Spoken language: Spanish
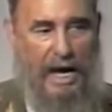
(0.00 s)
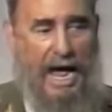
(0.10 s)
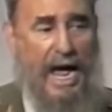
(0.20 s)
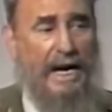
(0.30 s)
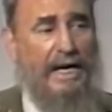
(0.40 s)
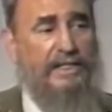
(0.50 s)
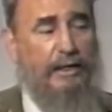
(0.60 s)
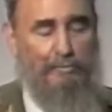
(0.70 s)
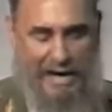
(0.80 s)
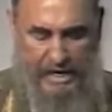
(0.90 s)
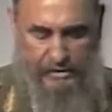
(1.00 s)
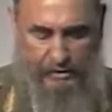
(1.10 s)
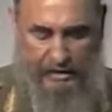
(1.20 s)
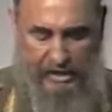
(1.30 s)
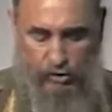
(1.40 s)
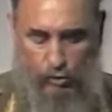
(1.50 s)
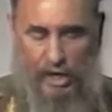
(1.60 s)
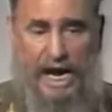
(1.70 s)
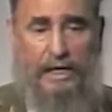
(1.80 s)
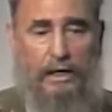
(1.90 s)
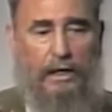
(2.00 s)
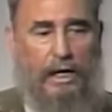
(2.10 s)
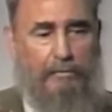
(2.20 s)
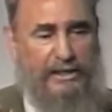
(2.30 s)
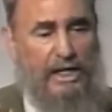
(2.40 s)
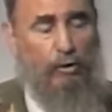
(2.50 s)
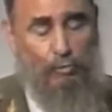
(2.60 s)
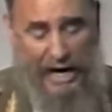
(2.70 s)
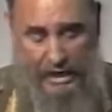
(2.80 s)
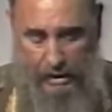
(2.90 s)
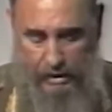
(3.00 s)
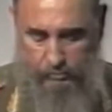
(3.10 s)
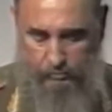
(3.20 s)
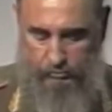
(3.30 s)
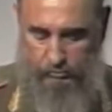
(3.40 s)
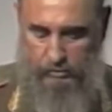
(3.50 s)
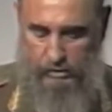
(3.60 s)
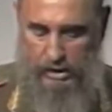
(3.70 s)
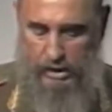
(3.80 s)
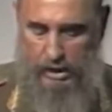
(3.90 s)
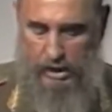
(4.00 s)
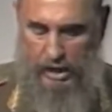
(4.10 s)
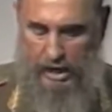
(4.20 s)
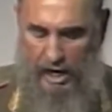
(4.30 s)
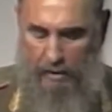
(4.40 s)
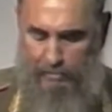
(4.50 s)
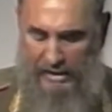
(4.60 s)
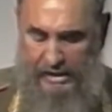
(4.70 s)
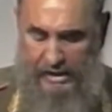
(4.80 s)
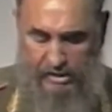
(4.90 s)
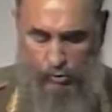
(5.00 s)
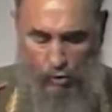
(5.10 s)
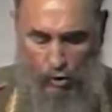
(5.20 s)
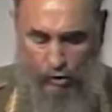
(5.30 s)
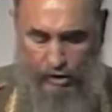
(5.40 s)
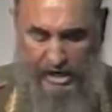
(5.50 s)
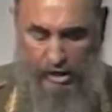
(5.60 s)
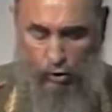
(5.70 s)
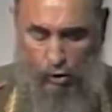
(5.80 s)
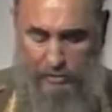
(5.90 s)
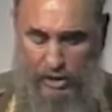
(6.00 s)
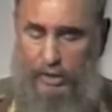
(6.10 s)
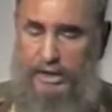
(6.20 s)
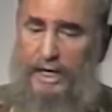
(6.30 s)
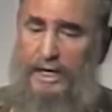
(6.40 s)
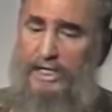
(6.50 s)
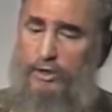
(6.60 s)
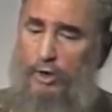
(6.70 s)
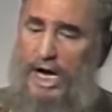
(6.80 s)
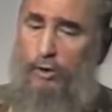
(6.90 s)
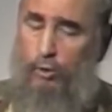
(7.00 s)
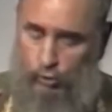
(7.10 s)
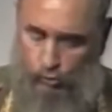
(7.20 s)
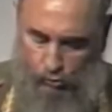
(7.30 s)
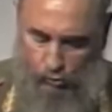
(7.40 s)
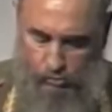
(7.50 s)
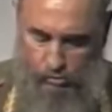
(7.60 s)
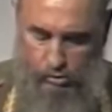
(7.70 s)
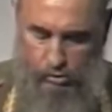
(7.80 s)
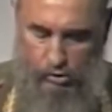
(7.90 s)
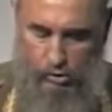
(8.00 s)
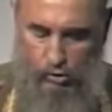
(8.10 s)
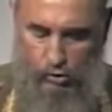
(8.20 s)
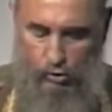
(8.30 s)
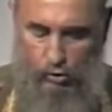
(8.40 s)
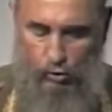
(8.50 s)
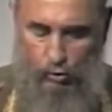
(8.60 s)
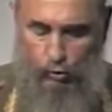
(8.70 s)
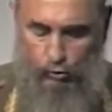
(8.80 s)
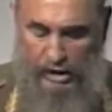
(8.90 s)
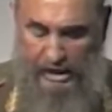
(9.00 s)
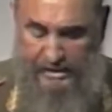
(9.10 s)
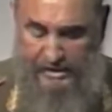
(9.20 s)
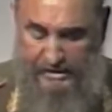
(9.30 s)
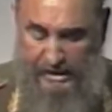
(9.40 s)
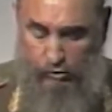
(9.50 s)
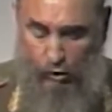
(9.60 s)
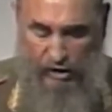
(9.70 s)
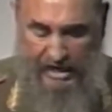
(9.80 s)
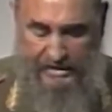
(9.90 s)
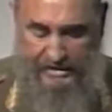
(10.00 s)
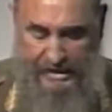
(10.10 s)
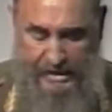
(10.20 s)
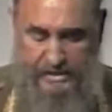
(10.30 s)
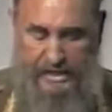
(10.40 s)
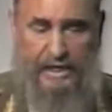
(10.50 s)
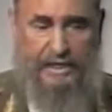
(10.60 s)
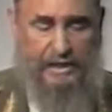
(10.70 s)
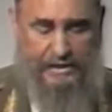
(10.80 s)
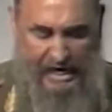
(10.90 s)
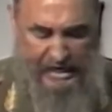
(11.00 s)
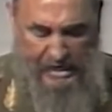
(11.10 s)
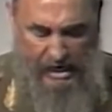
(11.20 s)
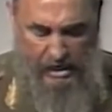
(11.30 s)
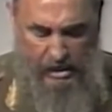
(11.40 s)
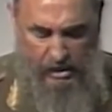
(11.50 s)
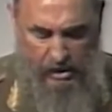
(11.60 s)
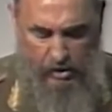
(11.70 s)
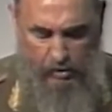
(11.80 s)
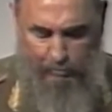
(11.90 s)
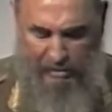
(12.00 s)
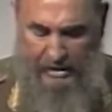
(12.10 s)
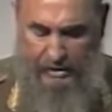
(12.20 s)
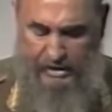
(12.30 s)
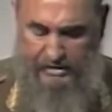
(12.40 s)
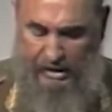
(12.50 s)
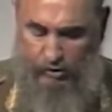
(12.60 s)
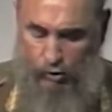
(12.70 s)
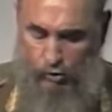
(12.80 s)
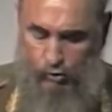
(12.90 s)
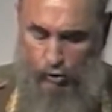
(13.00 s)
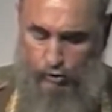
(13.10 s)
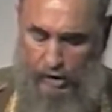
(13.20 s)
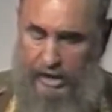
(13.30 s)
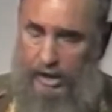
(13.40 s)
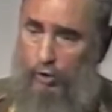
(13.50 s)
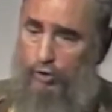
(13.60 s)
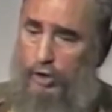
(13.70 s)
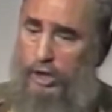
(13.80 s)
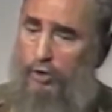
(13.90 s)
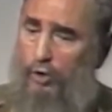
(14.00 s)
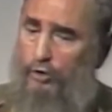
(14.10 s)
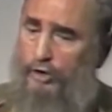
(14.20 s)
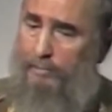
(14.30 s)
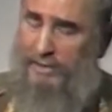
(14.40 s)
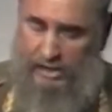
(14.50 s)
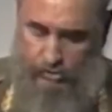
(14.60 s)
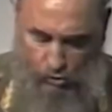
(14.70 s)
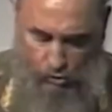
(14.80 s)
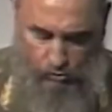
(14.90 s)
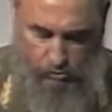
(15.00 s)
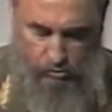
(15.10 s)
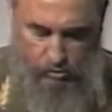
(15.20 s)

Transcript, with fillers: Hágase más racional la vida humana. Aplíquese un orden económico internacional justo. Utilícese toda la ciencia necesaria para el desarrollo sostenido sin contaminación.